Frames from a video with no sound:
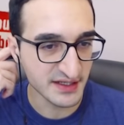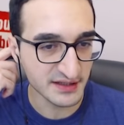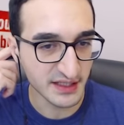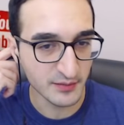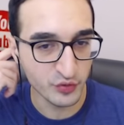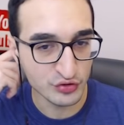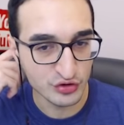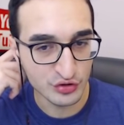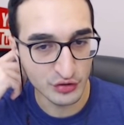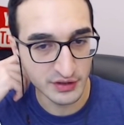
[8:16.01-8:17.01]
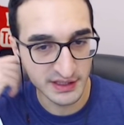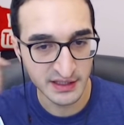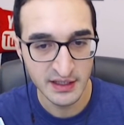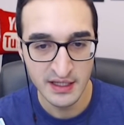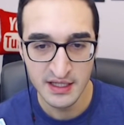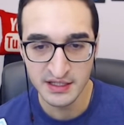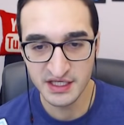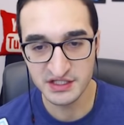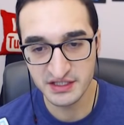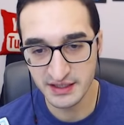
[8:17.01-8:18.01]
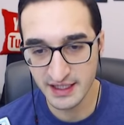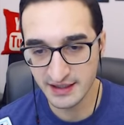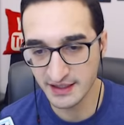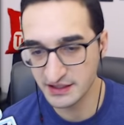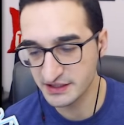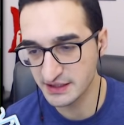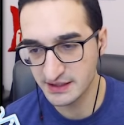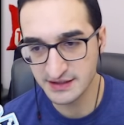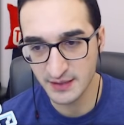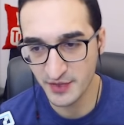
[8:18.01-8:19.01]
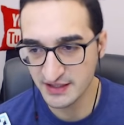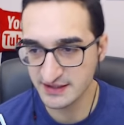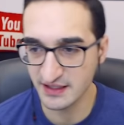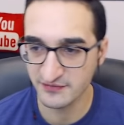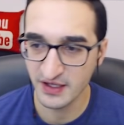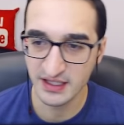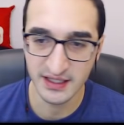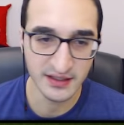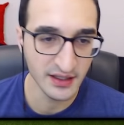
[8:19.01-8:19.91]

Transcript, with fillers: Atak pozisyonları geçitlerden geçerek kısa paslar falan.